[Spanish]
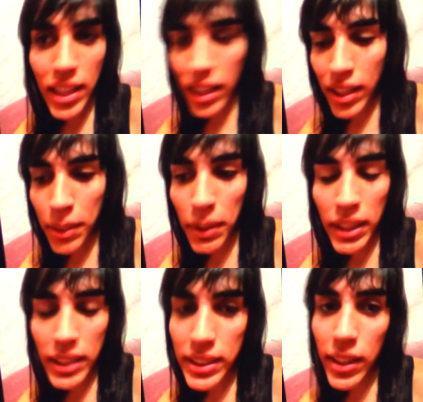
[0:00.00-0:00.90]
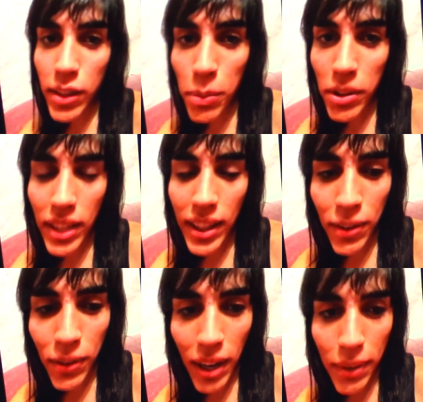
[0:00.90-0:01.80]
iba a estar yo montada en un
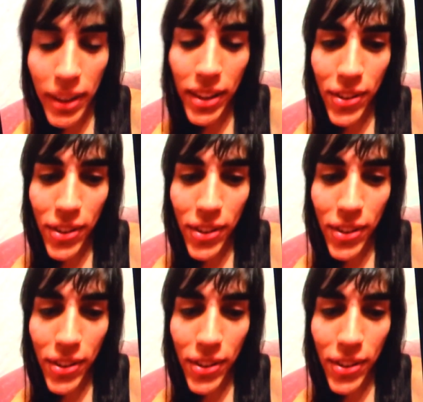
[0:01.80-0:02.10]
caballo